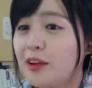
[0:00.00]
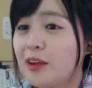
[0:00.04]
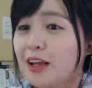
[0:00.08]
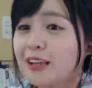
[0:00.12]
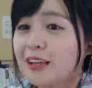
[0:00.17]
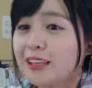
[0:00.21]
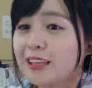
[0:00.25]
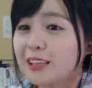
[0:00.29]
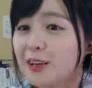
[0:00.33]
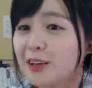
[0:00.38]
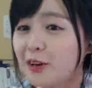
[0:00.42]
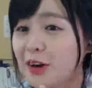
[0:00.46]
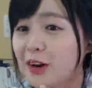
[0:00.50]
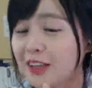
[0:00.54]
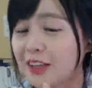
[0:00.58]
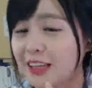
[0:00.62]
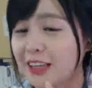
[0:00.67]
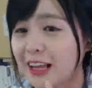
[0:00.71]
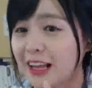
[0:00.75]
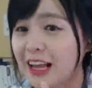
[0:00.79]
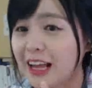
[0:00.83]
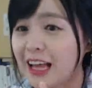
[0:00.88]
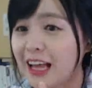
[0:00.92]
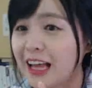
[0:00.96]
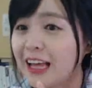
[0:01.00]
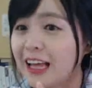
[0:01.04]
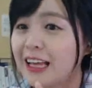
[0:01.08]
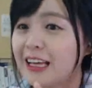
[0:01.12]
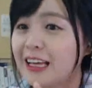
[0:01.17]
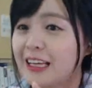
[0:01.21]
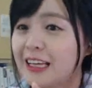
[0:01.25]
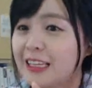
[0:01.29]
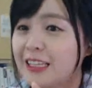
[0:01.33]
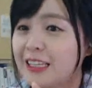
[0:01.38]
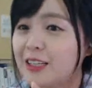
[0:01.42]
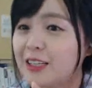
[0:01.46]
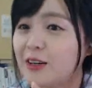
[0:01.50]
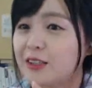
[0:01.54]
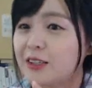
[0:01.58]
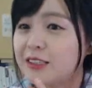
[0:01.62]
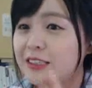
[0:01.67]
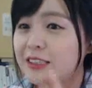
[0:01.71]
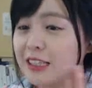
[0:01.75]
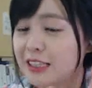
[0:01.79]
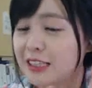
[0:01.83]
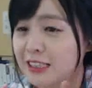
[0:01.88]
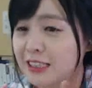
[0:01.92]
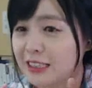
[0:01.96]
같은 거에다가
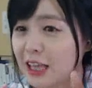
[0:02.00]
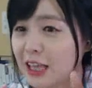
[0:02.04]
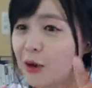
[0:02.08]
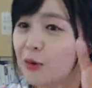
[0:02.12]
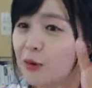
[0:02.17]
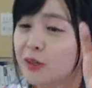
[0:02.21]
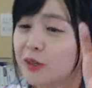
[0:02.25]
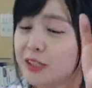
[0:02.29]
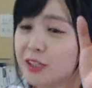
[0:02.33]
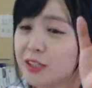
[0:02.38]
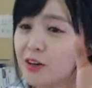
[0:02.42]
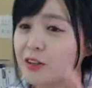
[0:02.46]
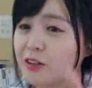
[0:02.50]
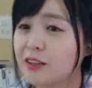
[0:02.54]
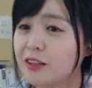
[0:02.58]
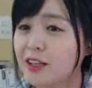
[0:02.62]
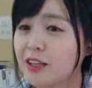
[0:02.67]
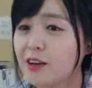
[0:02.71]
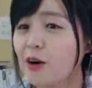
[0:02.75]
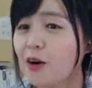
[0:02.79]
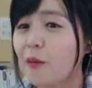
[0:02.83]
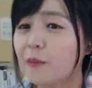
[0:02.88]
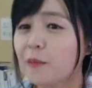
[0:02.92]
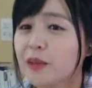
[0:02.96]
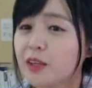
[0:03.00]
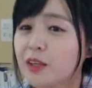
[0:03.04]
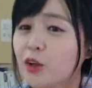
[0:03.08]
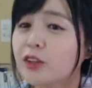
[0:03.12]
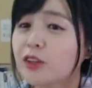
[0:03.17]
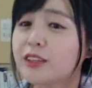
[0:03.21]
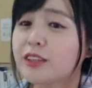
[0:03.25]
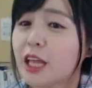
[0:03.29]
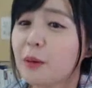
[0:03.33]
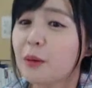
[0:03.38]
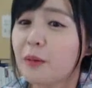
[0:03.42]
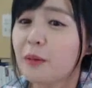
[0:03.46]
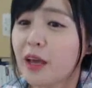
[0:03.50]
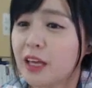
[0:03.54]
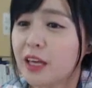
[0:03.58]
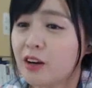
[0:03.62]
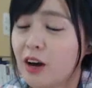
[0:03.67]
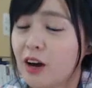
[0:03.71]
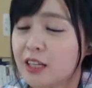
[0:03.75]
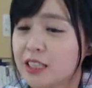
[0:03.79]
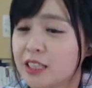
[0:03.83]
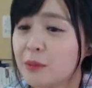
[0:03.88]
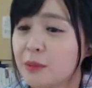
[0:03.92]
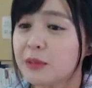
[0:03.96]
이런 내용을 쓴 건데 거, 너 때문에 이거
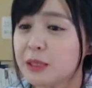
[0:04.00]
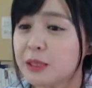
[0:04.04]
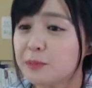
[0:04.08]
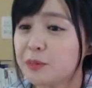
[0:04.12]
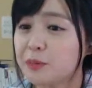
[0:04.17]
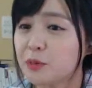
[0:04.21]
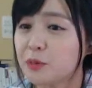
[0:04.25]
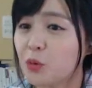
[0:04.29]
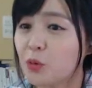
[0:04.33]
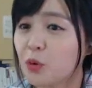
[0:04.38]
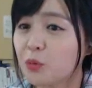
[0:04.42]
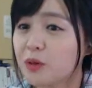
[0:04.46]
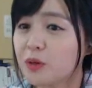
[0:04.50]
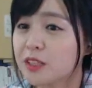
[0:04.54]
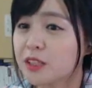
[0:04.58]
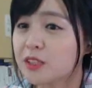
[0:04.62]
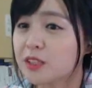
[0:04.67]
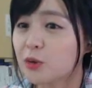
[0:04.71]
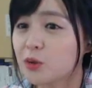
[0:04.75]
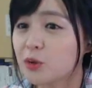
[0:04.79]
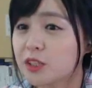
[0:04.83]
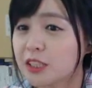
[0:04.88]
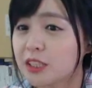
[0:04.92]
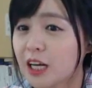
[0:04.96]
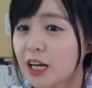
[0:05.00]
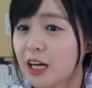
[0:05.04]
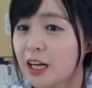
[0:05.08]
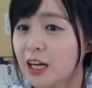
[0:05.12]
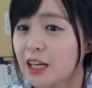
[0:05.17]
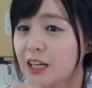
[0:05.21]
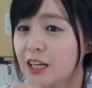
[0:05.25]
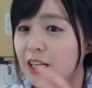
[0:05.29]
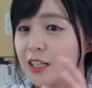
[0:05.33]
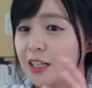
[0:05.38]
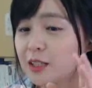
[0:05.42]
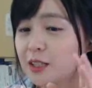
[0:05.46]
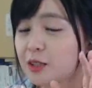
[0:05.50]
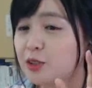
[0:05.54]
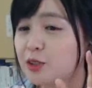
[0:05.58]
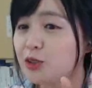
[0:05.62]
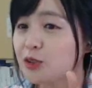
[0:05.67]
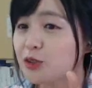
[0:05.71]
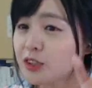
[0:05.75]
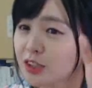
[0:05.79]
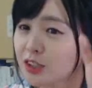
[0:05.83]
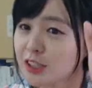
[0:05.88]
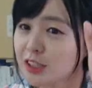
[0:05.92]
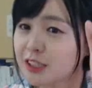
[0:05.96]
한 30분 공부했어 혼자
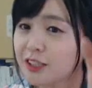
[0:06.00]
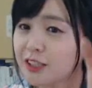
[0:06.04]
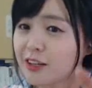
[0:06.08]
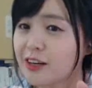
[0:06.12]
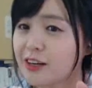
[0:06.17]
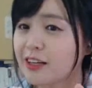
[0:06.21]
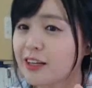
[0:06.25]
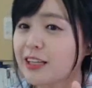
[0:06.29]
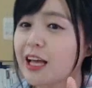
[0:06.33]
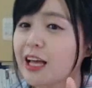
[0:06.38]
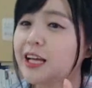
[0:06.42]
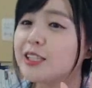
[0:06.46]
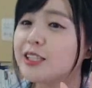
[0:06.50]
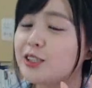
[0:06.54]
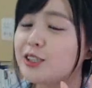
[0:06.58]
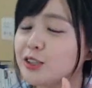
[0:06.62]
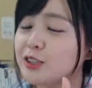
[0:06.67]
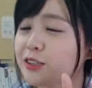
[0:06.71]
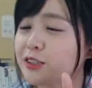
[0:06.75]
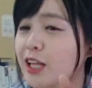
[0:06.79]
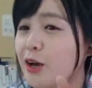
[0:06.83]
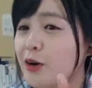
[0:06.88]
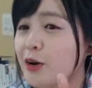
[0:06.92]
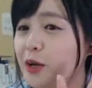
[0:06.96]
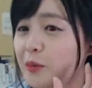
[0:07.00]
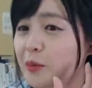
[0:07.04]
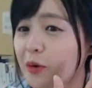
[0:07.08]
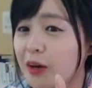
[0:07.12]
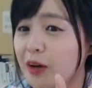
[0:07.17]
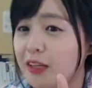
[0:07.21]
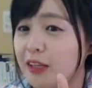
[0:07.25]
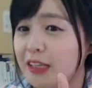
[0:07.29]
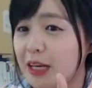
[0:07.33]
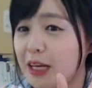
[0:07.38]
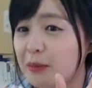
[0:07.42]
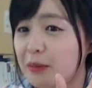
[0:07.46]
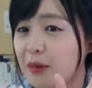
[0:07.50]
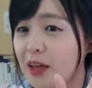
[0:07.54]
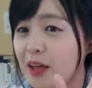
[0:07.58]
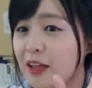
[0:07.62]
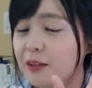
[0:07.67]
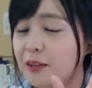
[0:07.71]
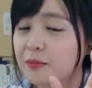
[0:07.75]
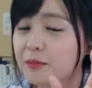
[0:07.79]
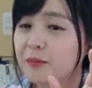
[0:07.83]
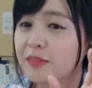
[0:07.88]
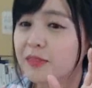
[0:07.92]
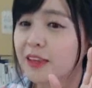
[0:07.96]
쭉 썼어. 그러니까 대충 내용이
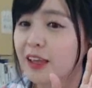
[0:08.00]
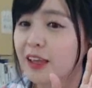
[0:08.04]
뭐였냐면